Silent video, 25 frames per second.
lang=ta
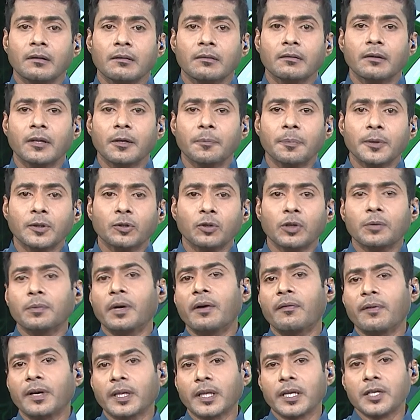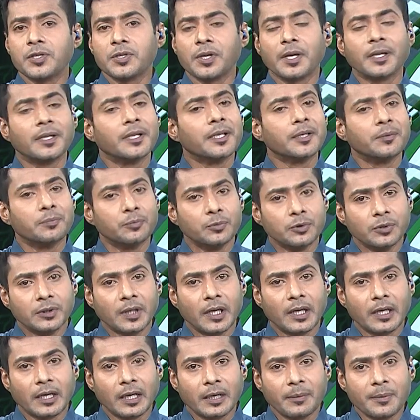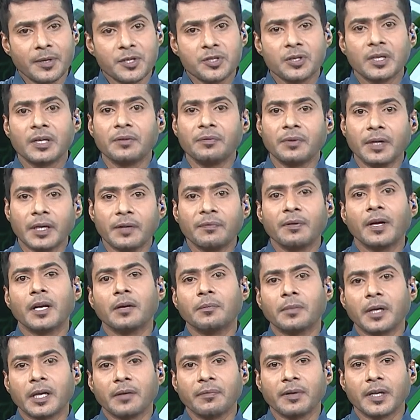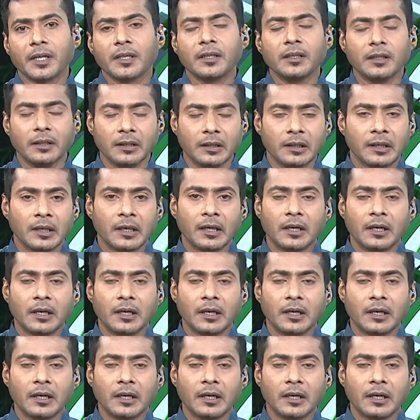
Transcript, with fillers: திருப்பத்தூர் மாவட்டத்தைச் சேர்ந்த முன்னாள் அமைச்சர் வடிவேல் மறைவிற்கு